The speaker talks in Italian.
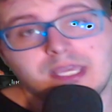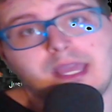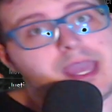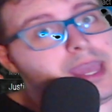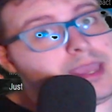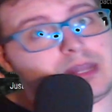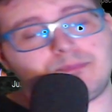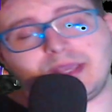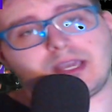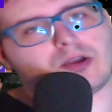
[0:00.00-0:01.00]
e il
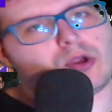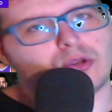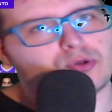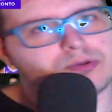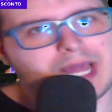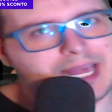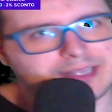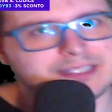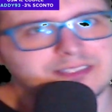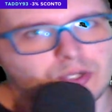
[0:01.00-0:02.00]
pick and roll con Arden
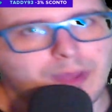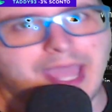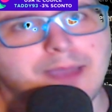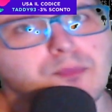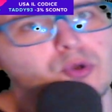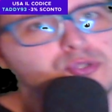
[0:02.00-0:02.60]
secondo me è molto